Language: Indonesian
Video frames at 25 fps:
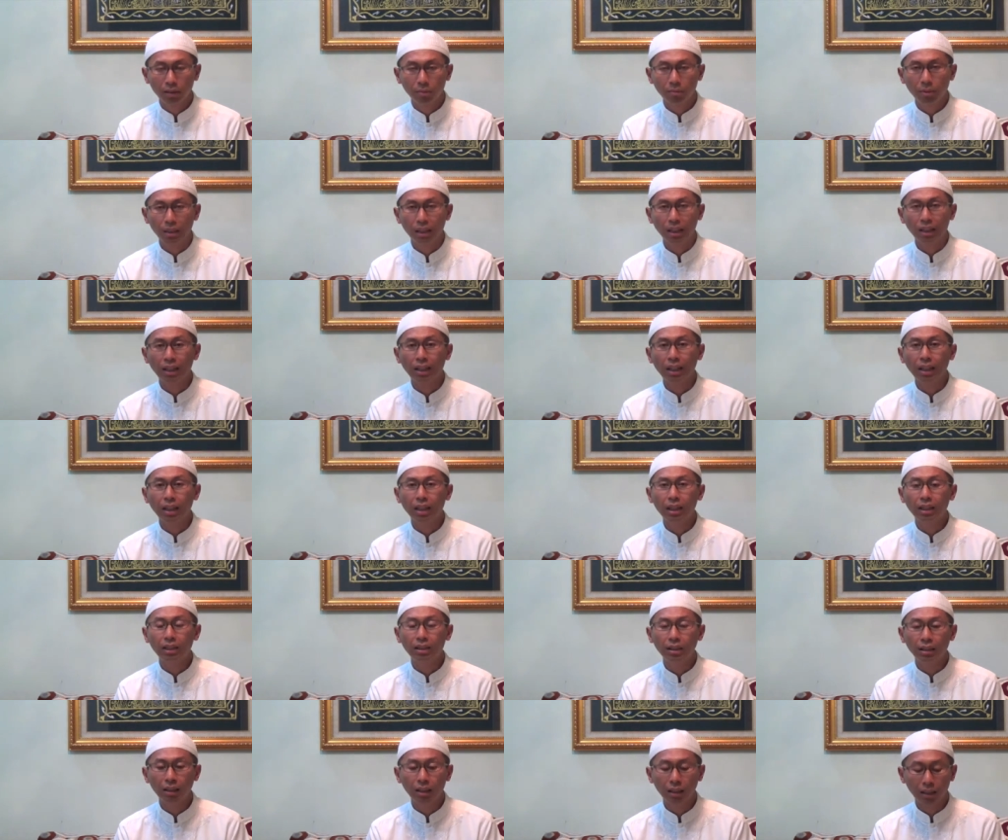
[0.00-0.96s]

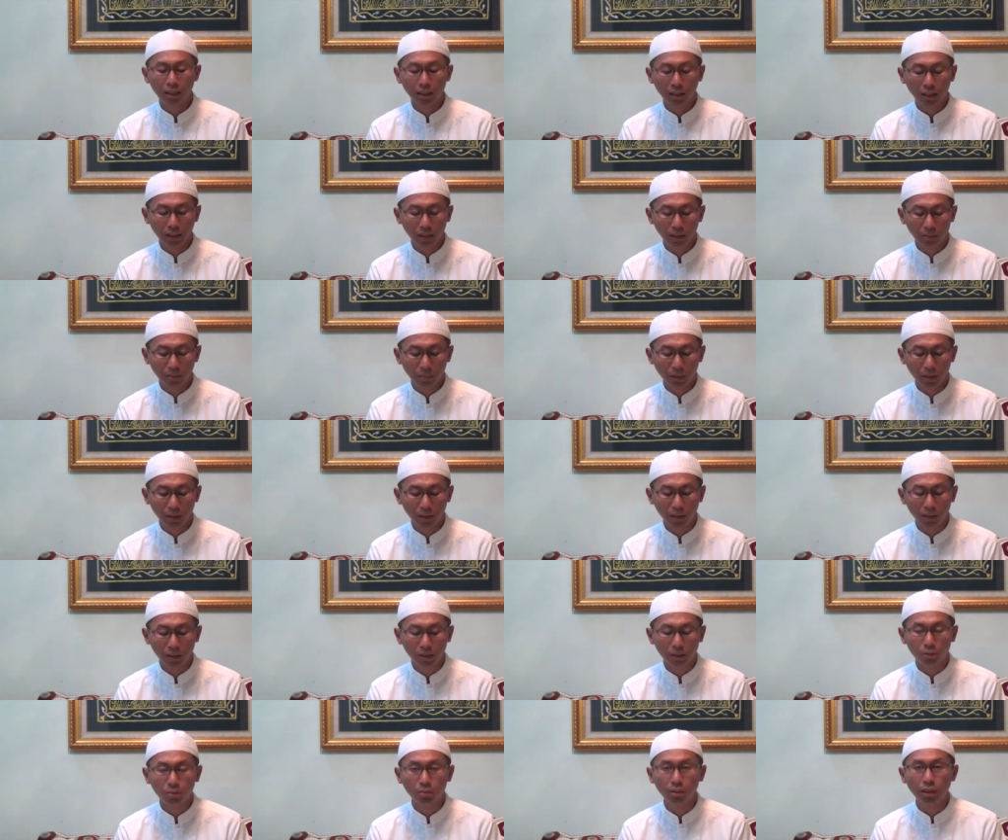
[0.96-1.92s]
penekanannya adalah pada
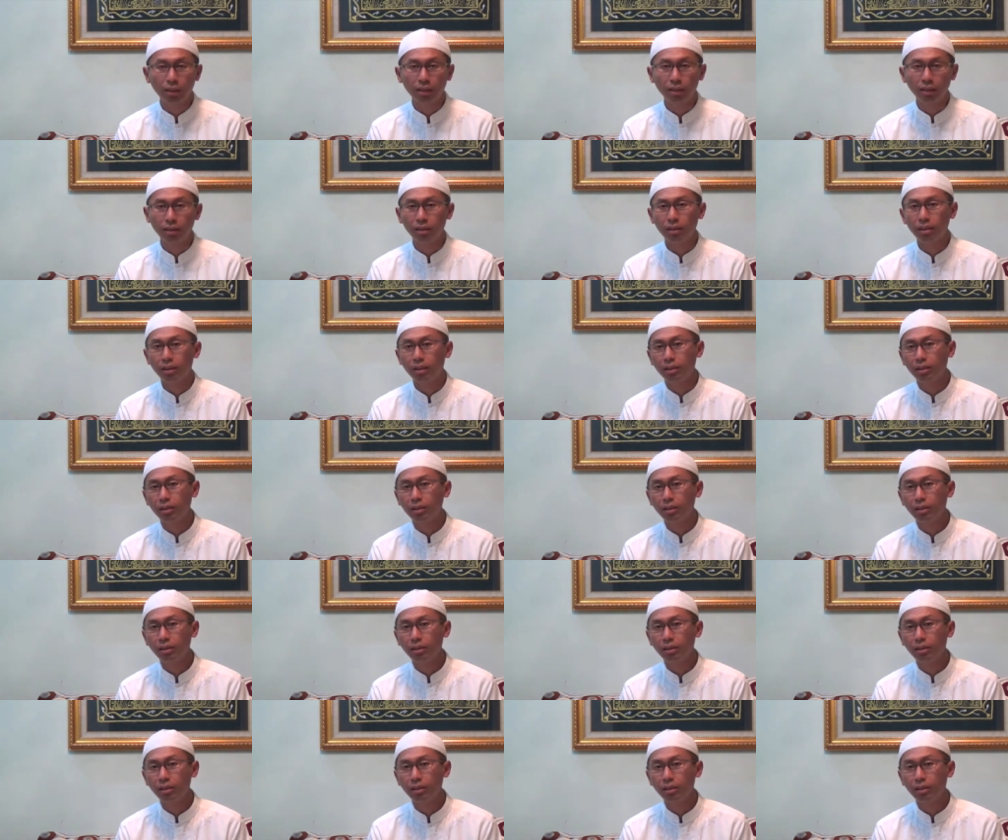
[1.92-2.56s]
dua titik.